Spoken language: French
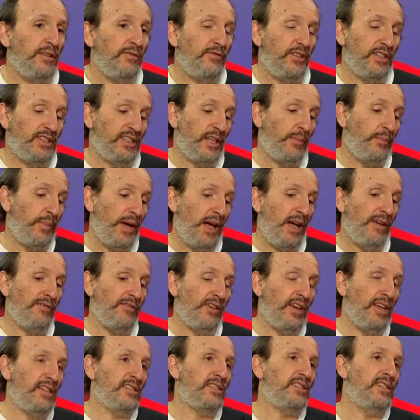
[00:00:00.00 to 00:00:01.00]
En fait, ça
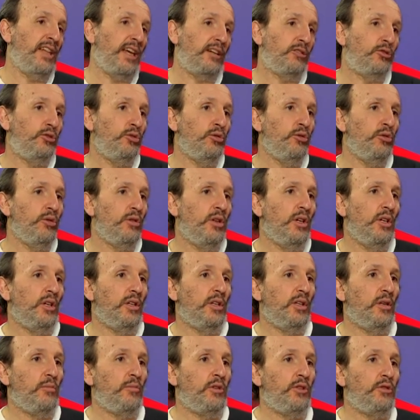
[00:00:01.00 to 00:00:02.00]
paraphrase l'actu,
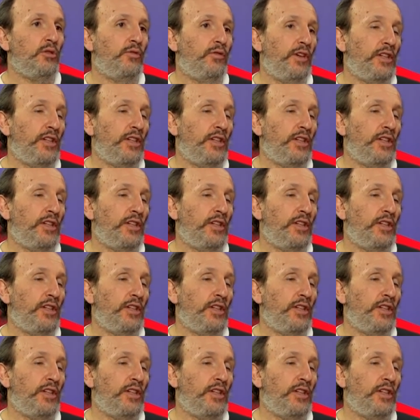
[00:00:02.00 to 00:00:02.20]
mais de